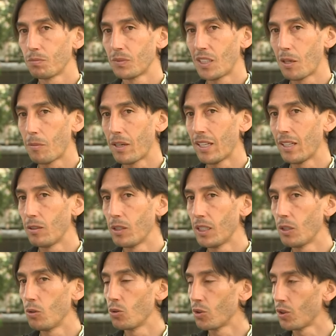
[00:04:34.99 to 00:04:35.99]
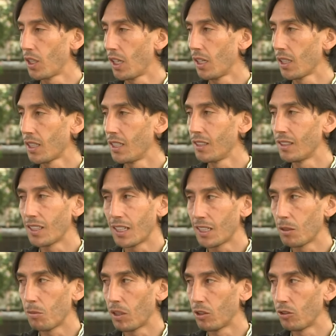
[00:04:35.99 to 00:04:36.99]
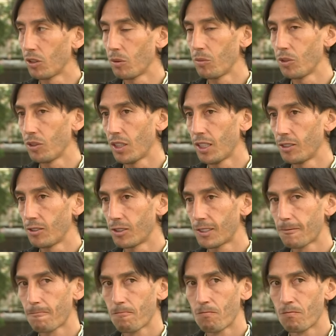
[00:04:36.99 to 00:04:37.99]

tema de ir a buscar a quitar el balón a Millonarios.